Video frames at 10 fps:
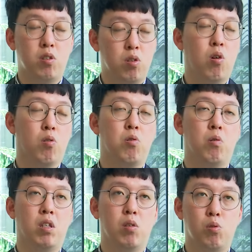适用
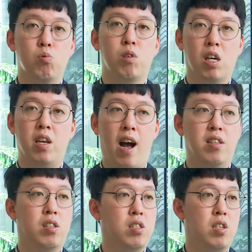所谓的都更
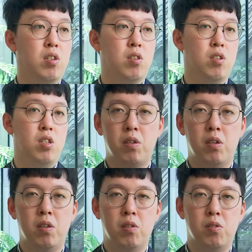案这件事情，第
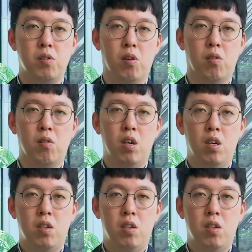二任之后，